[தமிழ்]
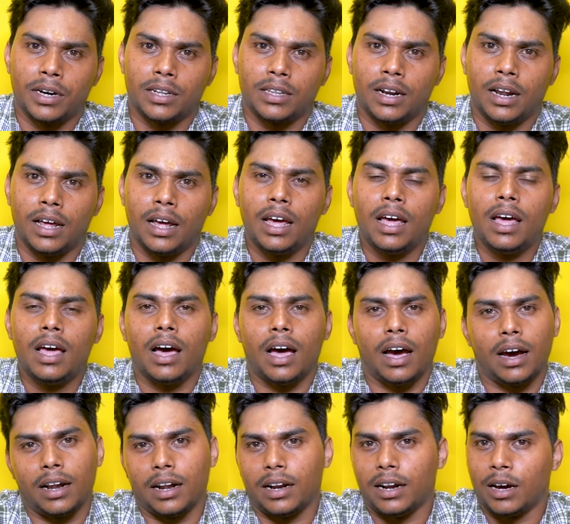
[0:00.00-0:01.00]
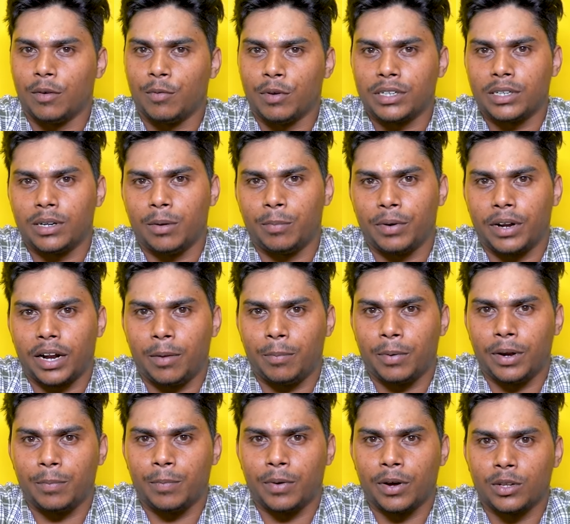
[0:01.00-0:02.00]
பக்கத்தில் அங்கே தான் நாங்கள் ஃபஸ்ட் டைம் ட்ரை
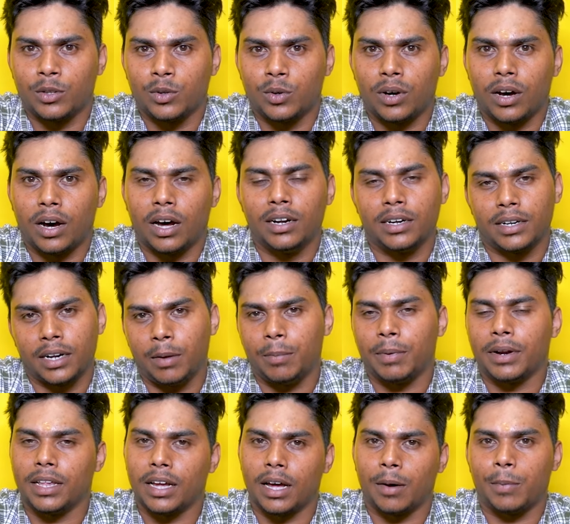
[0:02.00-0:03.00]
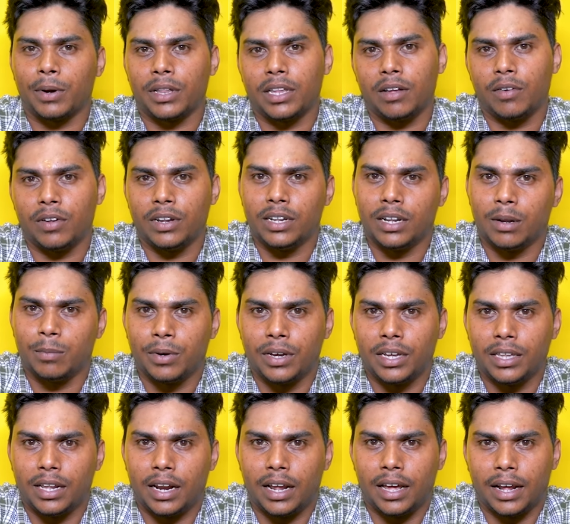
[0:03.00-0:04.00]
பண்ணி பார்த்தோம் அதை ட்ரை பண்ணதுக்கப்புறம் தான் வந்து நம்ம
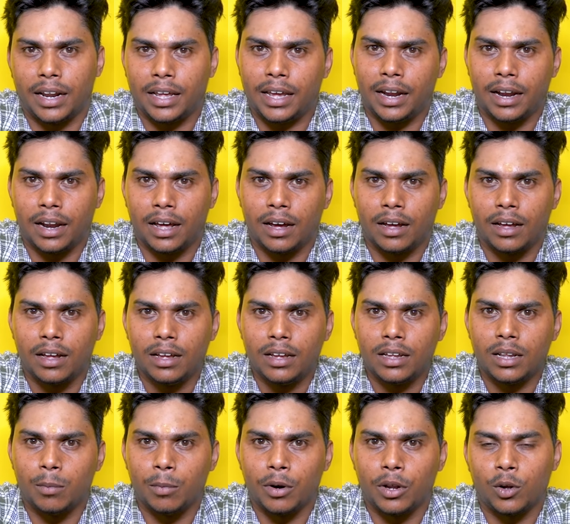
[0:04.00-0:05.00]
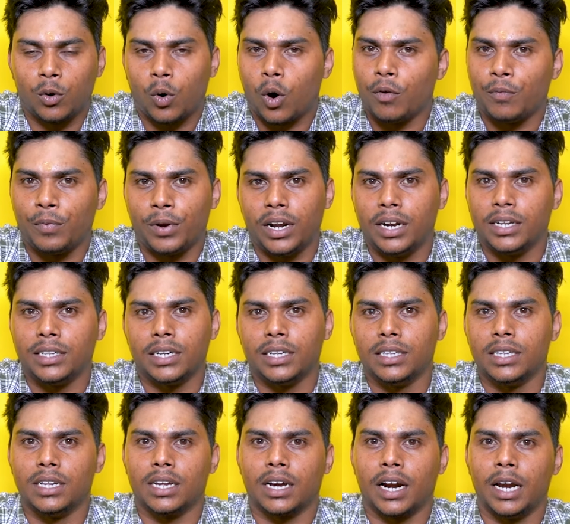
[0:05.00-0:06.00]
இதில் இறங்கிடலாம் நம்ம அந்த கான்ஃபிடென்ஸ்
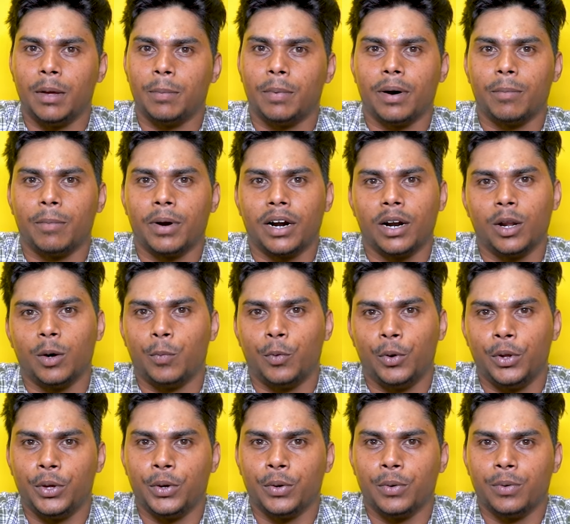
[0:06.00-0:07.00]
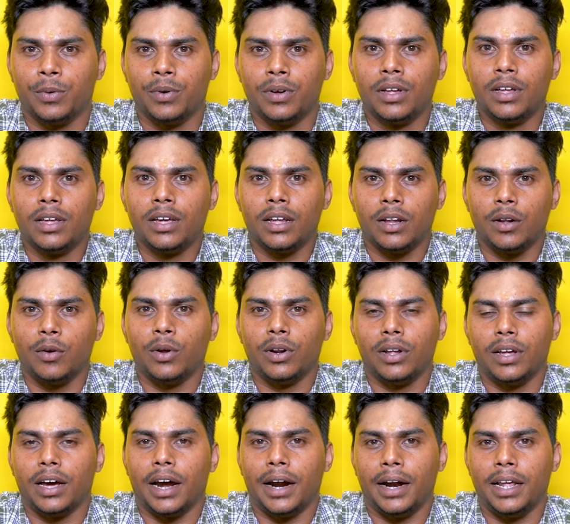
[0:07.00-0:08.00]
இருந்தது கண்டிப்பாக மக்களுக்கு பிடிக்கும்
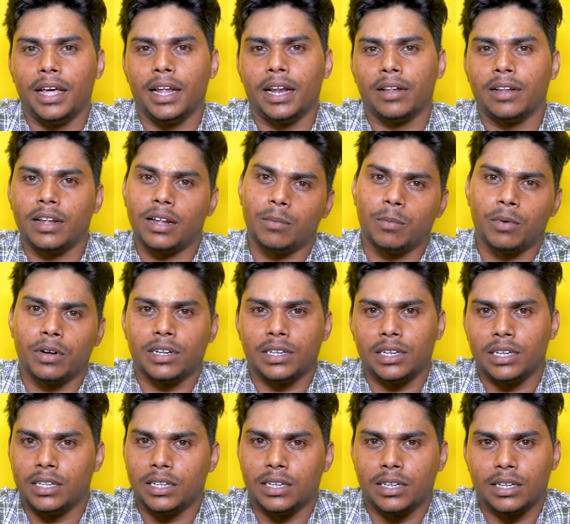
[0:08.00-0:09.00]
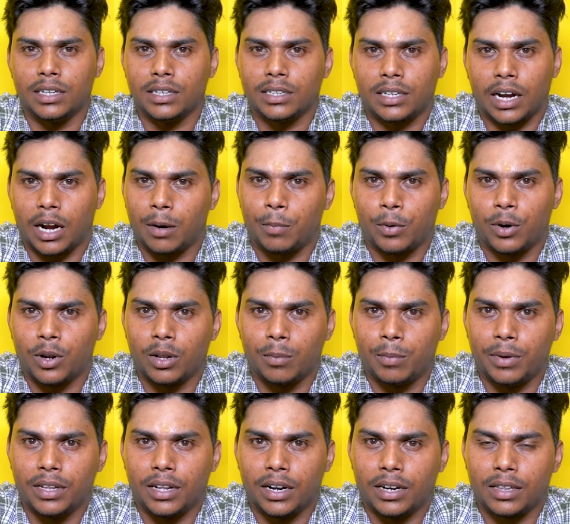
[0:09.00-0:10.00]
ஒரு ஐடியாவில் தான் நம்ம இதை ஸ்டார்ட் பண்ணணும்
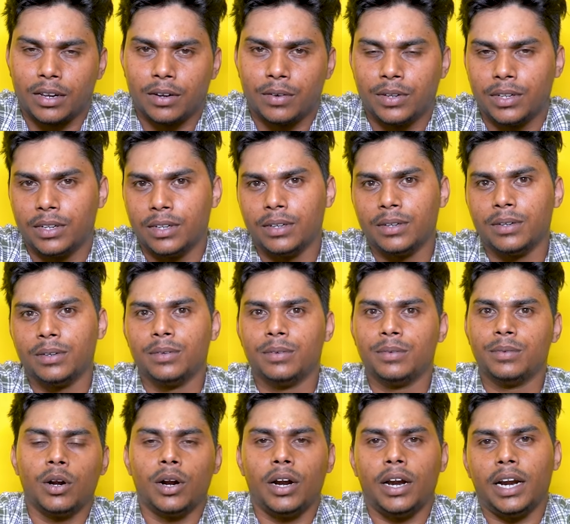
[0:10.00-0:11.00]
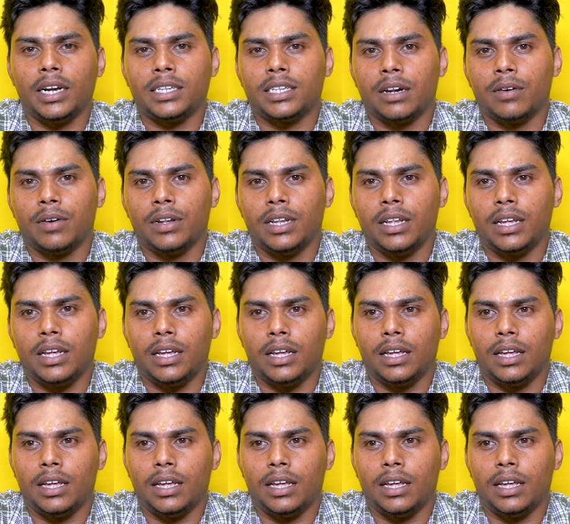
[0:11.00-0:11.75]
நம்ம இந்த இடத்துல வந்து மில்லட்ஸில் வந்து